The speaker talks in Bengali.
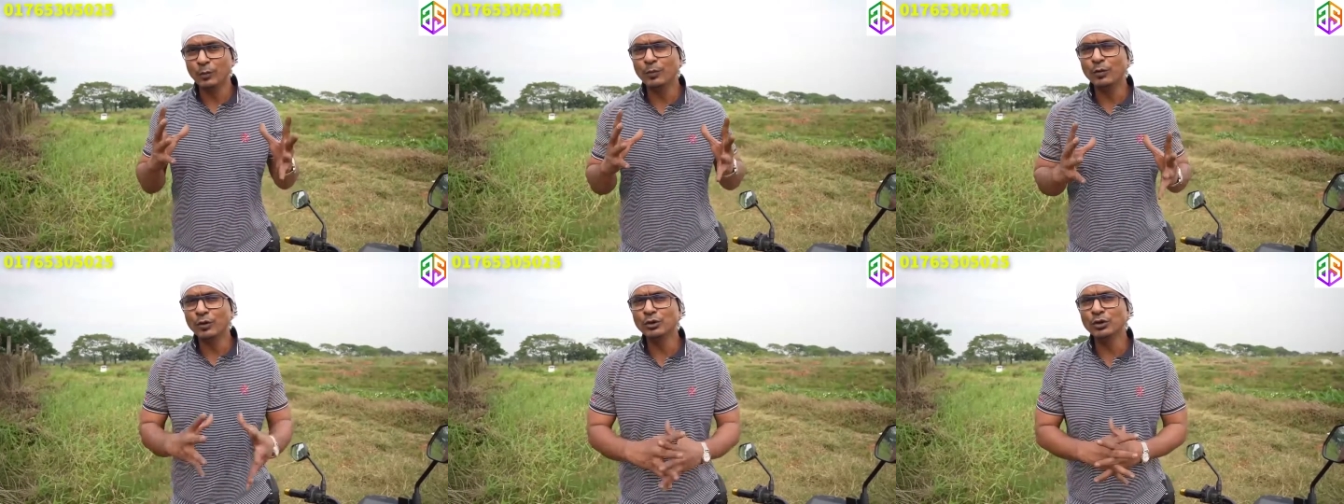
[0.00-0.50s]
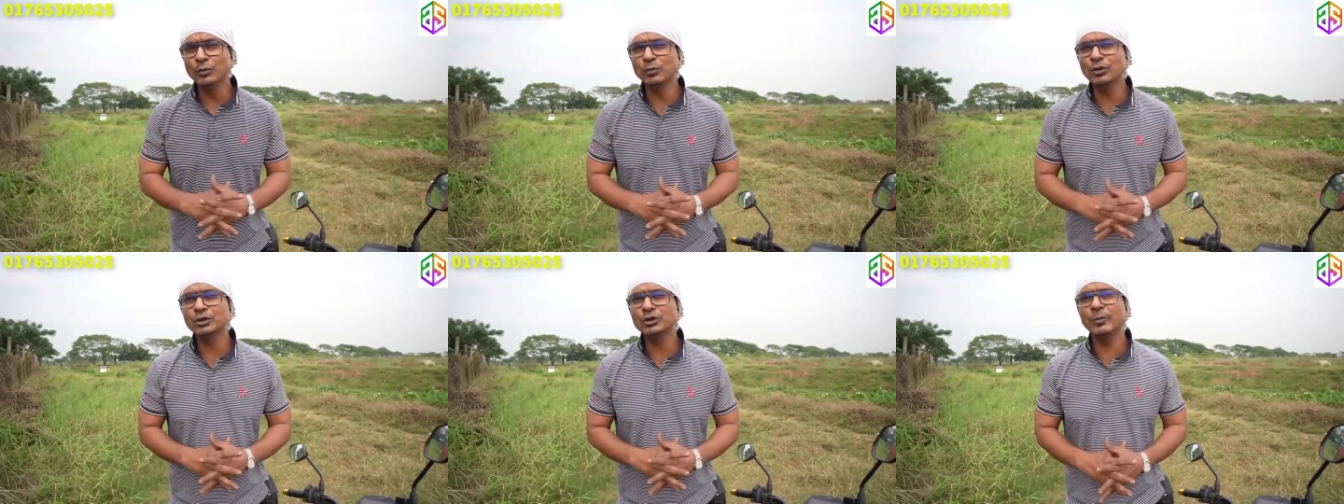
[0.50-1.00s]
খুব
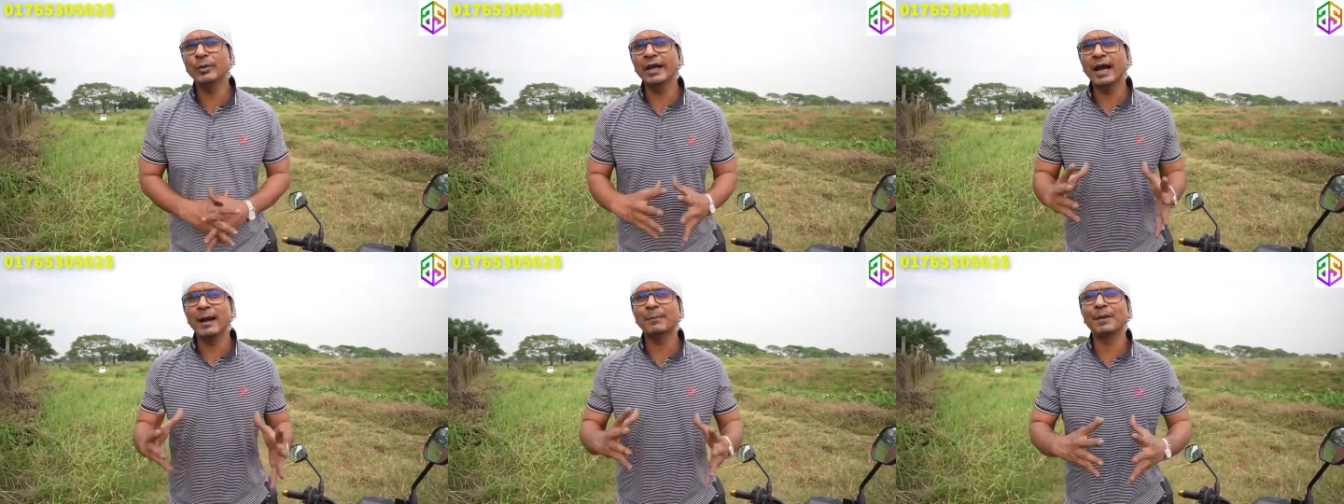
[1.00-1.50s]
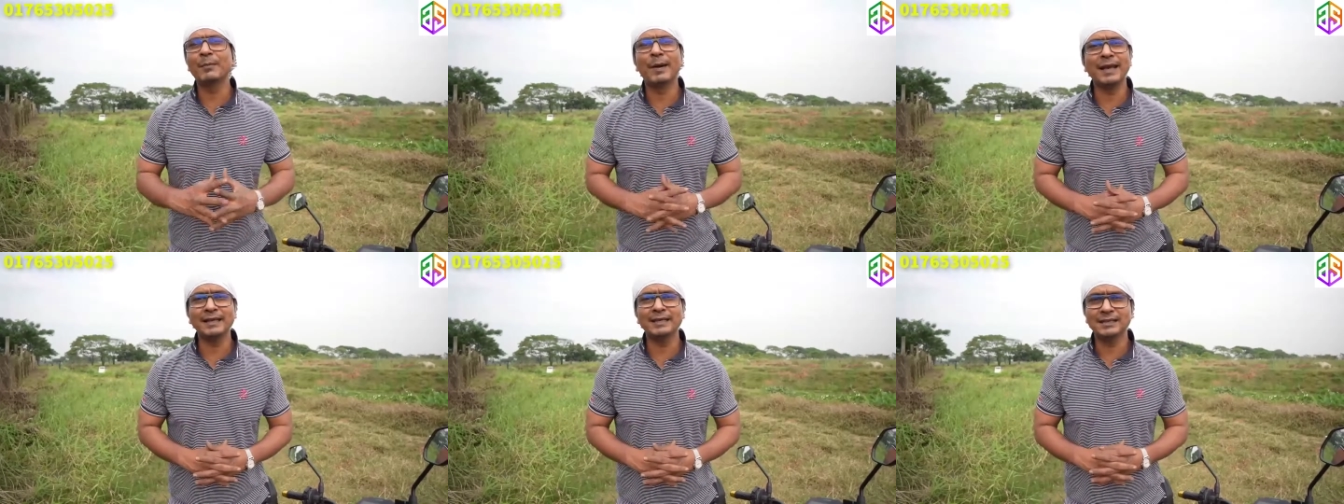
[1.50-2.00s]
গুরুত্বপূর্ণ সময়ে আপনার
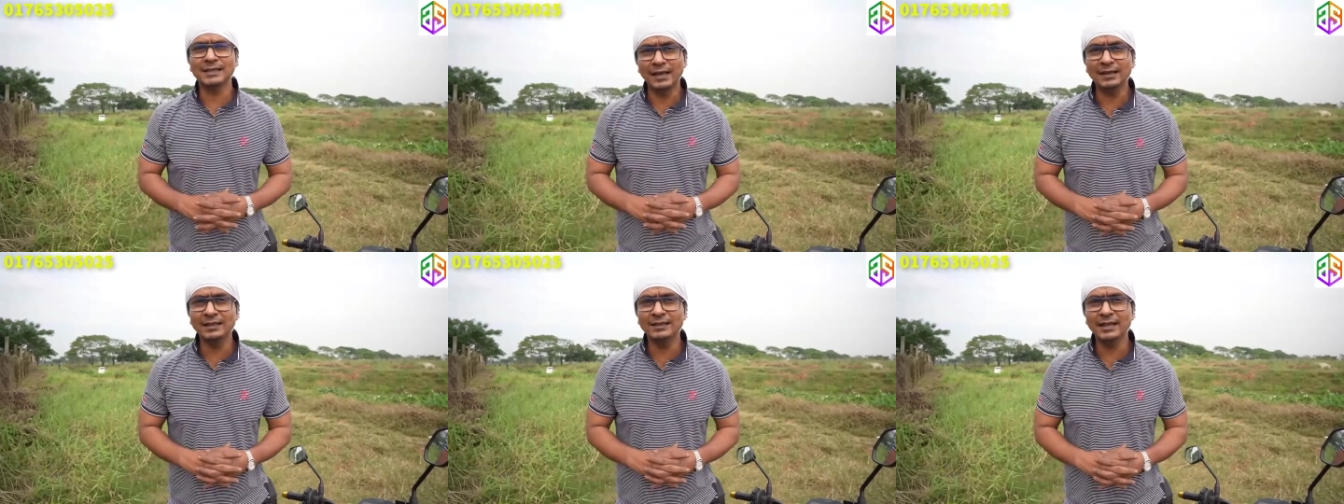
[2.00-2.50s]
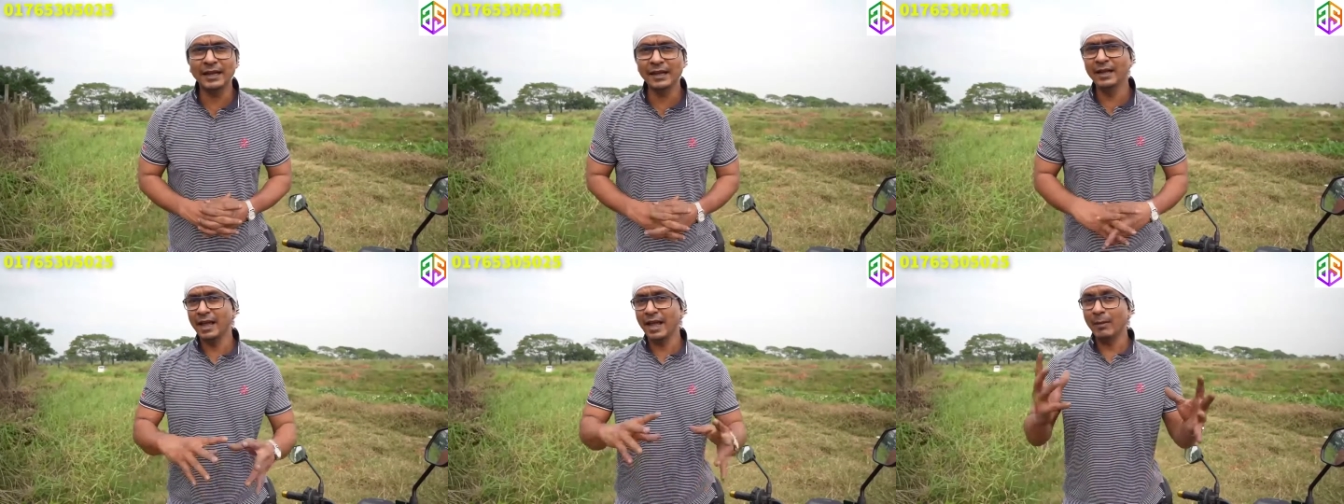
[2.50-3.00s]
বাইক স্টার্ট নিচ্ছে না